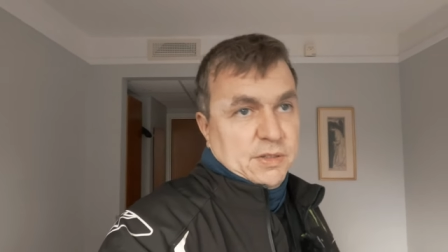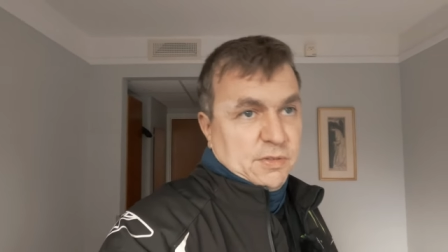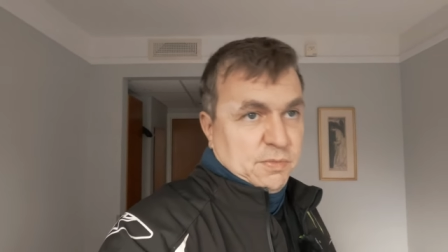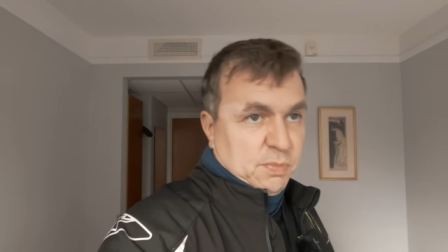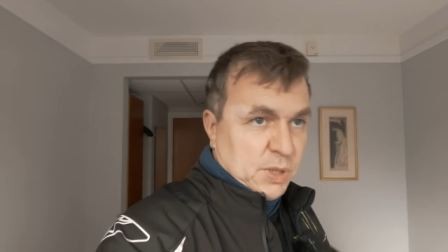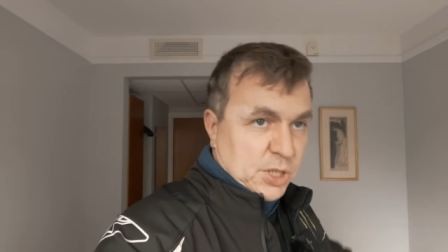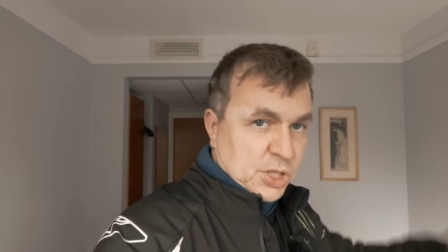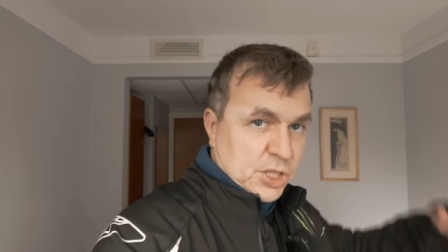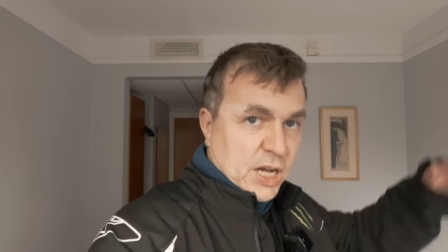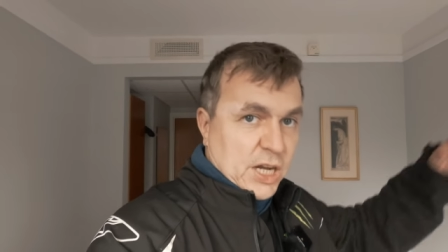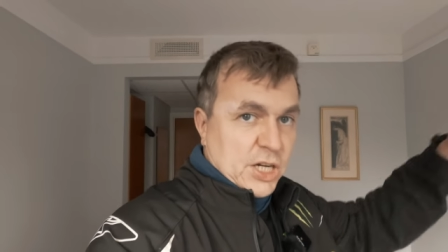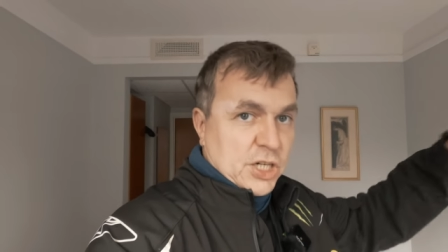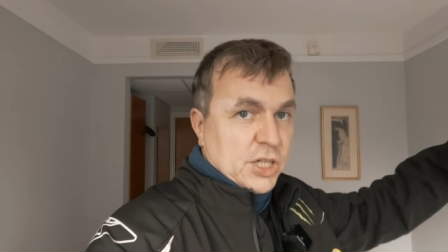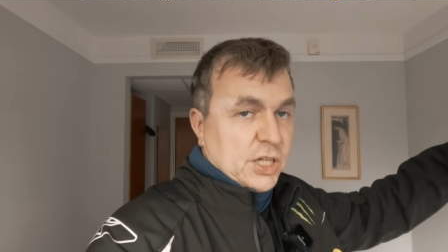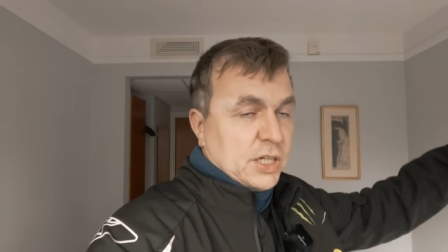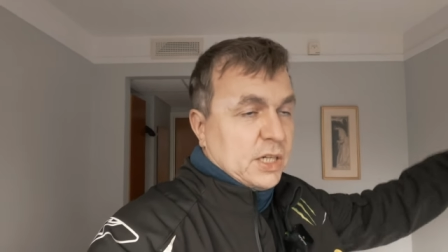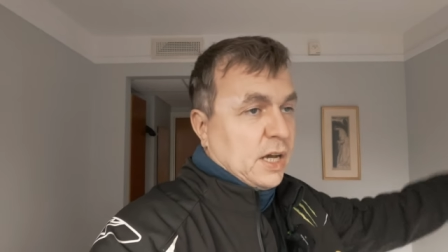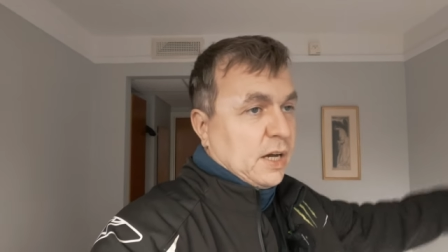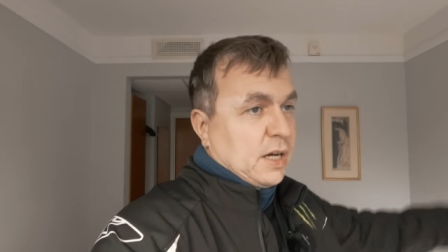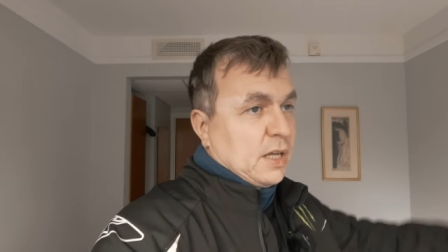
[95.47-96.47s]
в ближайшие
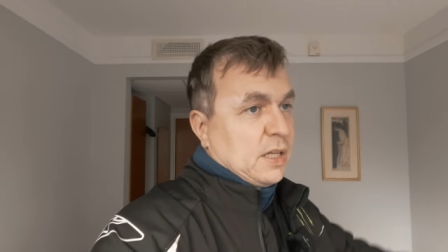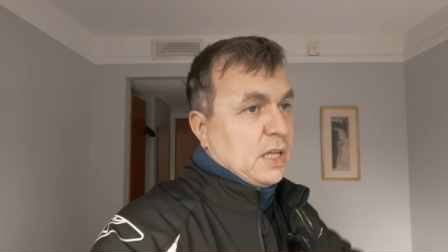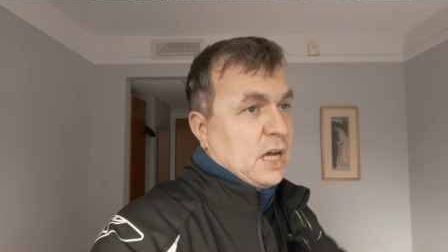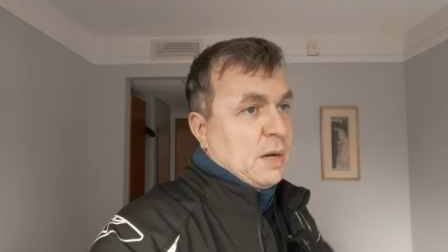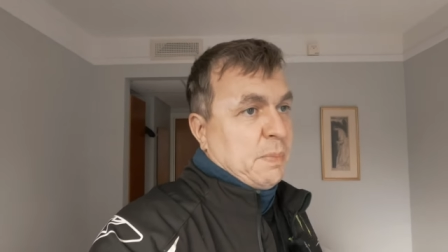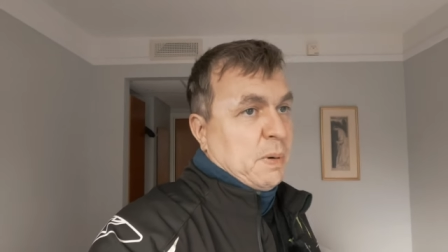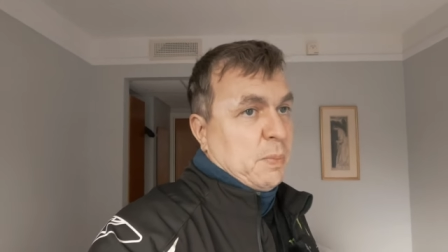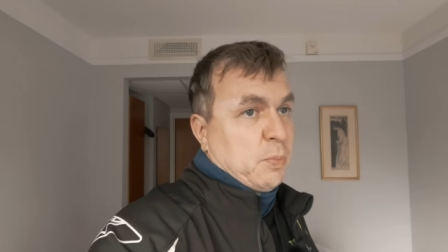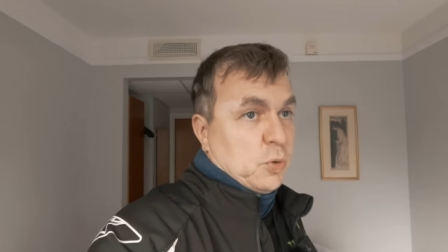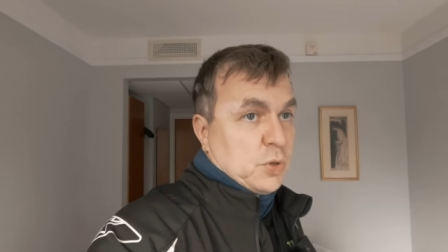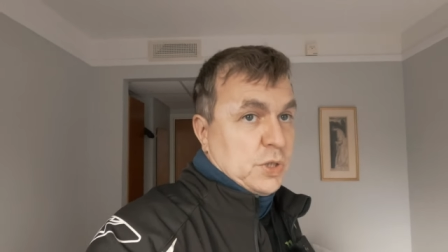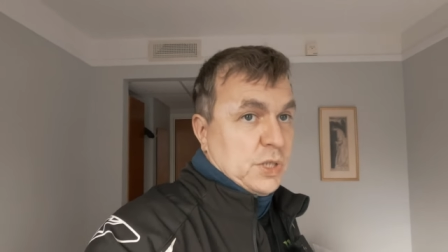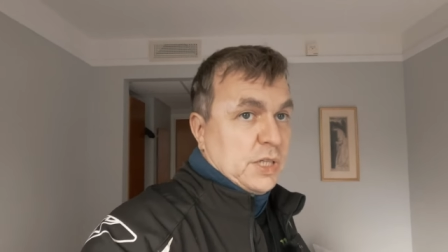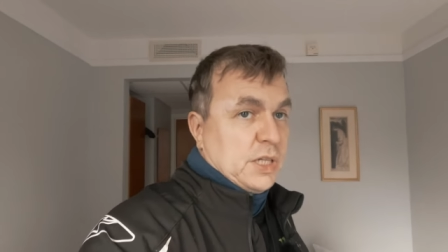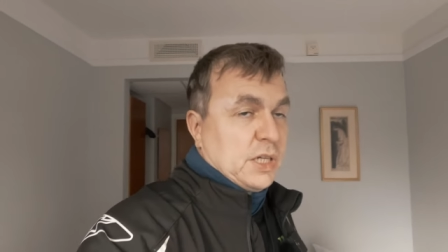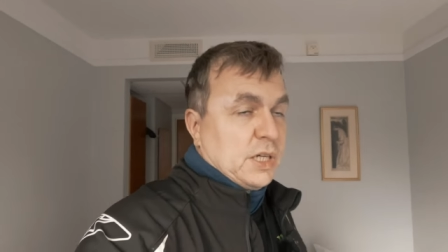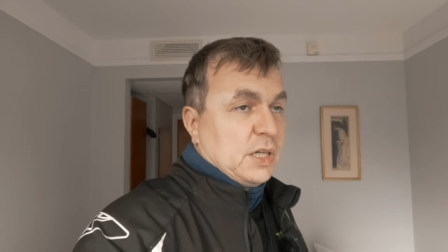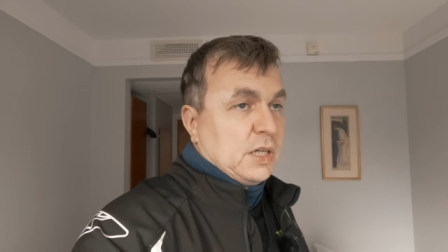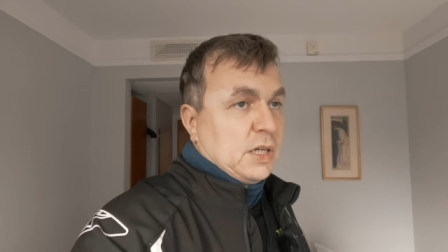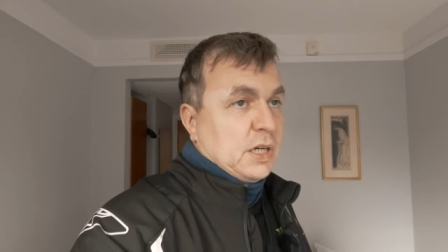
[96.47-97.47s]
города по
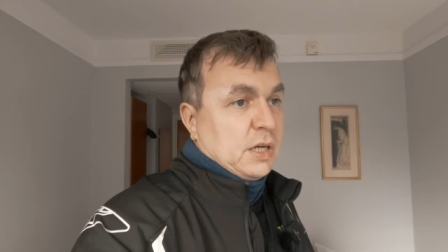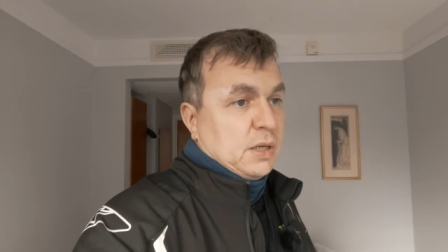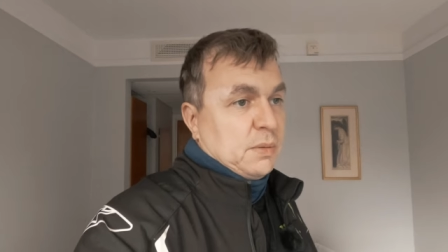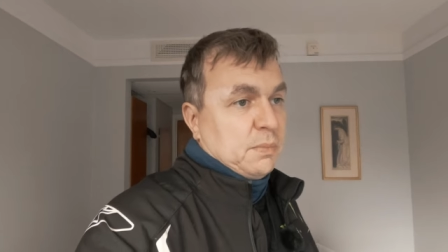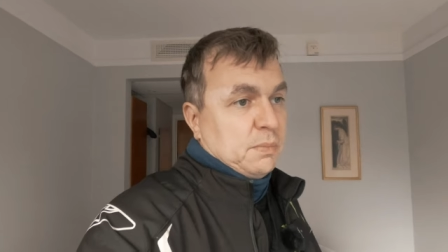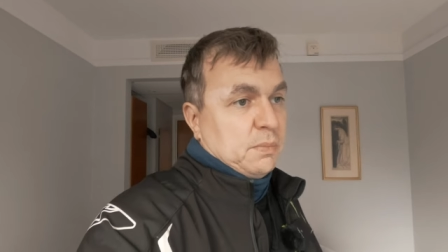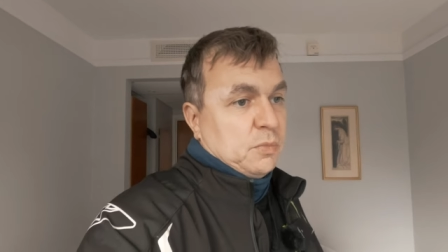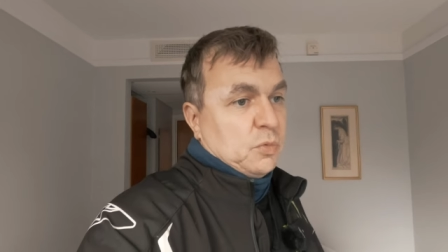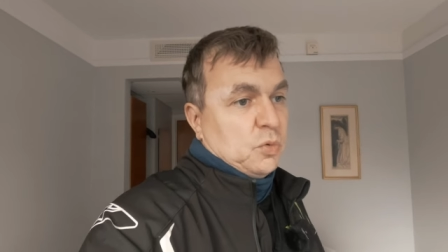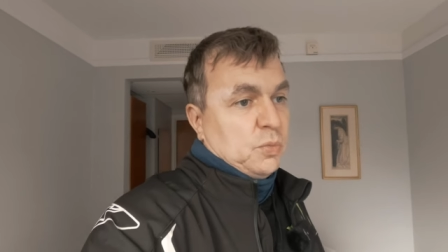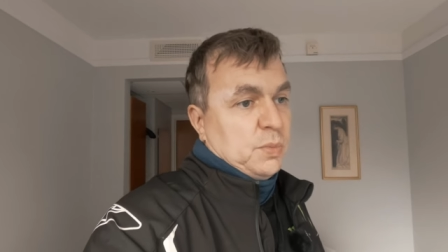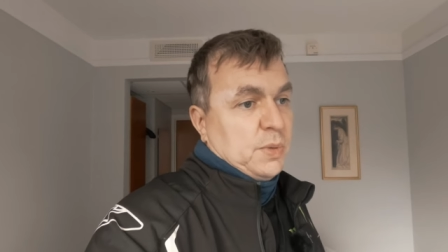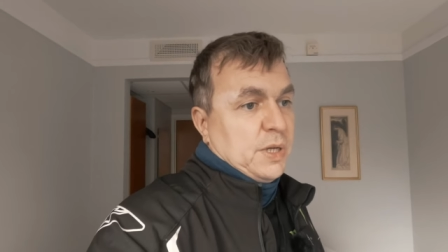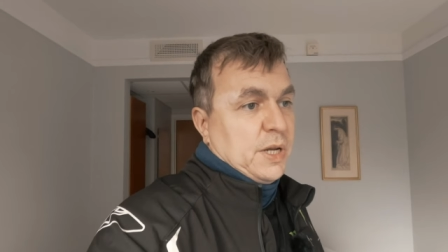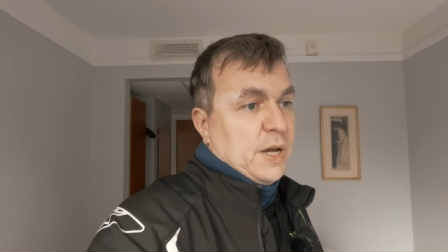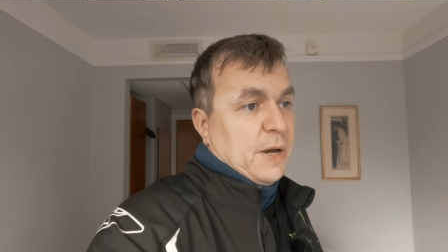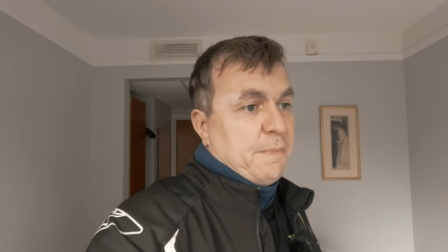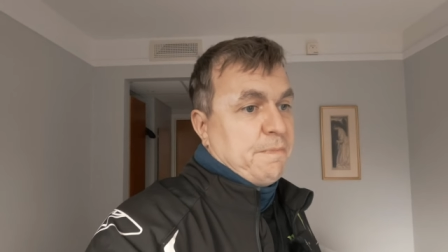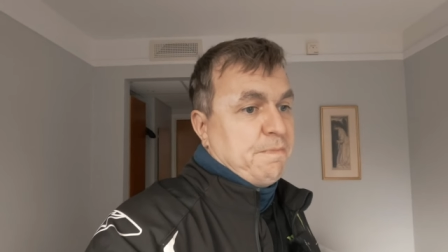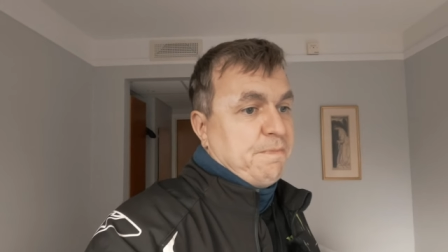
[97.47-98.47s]
пути у
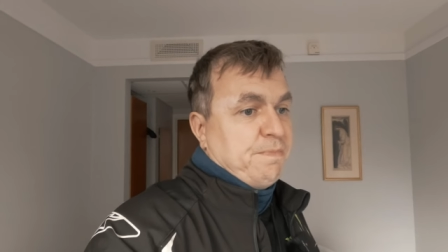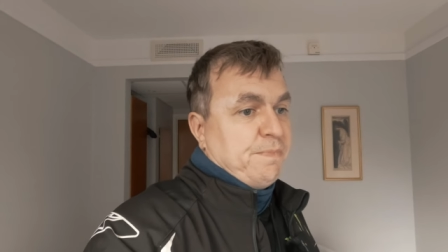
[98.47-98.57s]
меня